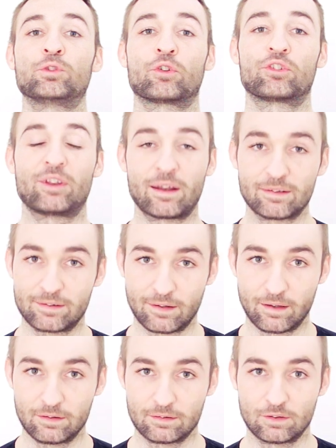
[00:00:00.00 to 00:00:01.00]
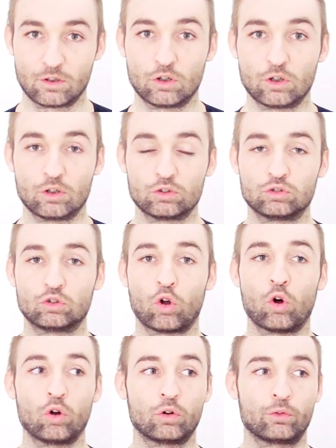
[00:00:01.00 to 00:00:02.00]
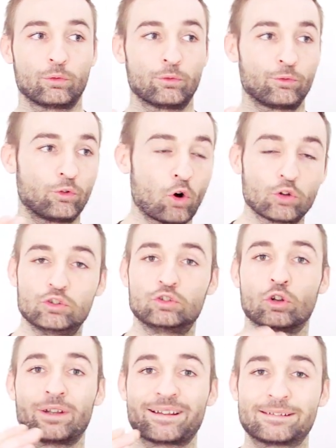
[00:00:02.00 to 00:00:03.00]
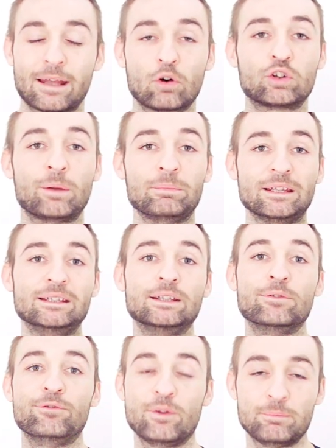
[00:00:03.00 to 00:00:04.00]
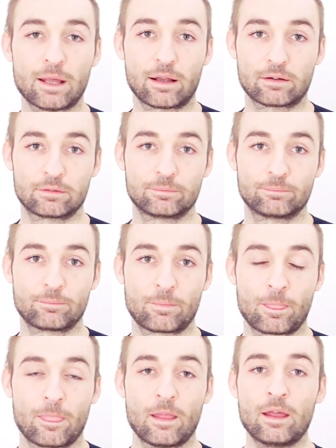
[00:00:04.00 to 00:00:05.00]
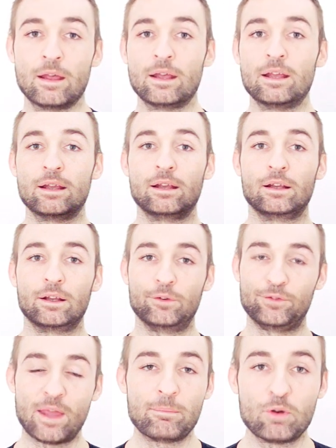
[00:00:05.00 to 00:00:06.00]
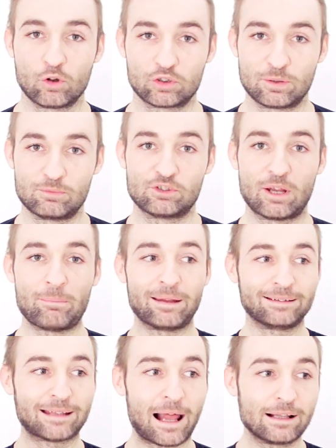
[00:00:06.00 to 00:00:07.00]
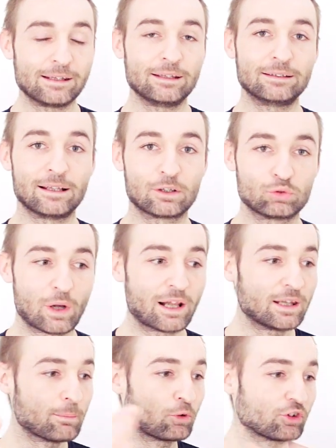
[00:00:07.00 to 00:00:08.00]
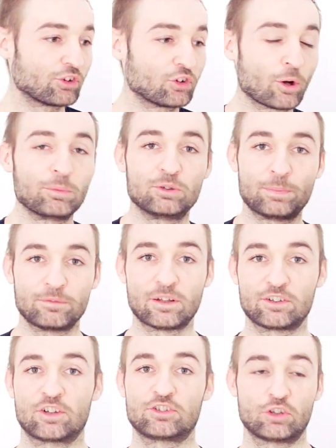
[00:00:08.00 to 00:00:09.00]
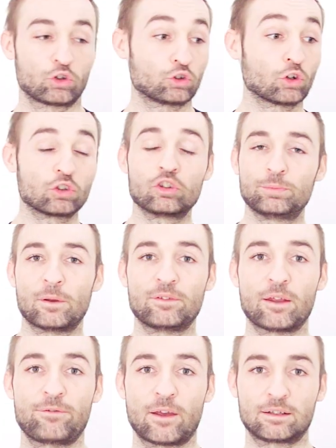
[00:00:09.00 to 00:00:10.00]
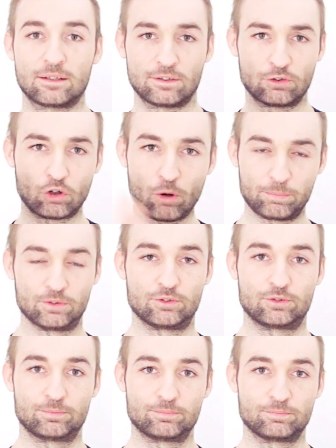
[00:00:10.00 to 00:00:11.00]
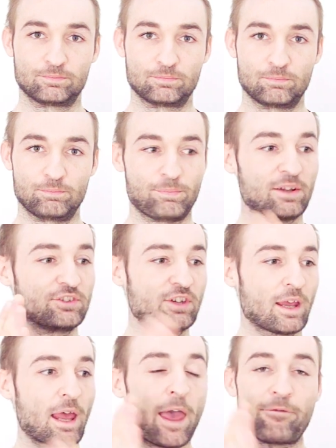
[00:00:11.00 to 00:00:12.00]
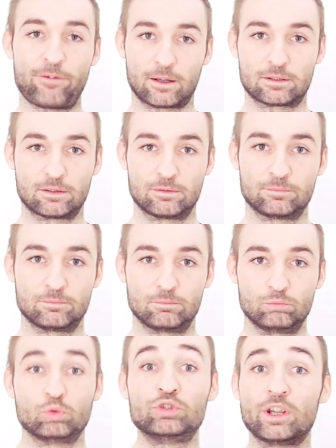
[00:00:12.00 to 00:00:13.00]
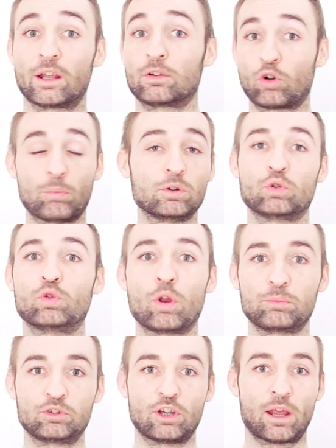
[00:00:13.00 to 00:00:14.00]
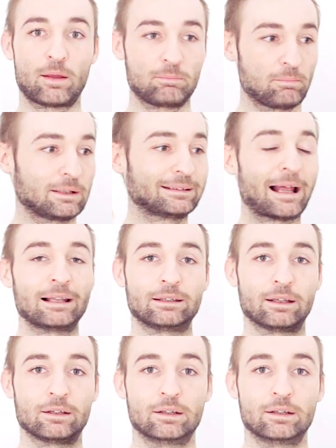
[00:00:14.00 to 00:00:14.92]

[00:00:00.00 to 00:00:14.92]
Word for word: to serce, to wchodzi to na całkiem inny wymiar. Wiemy o tym, że mentalnie, intelektualnie możesz zrobić pewne rzeczy, osiągnąć pewne efekty, zrobić, będzie efekt. Ludzie komunikują się mentalnie.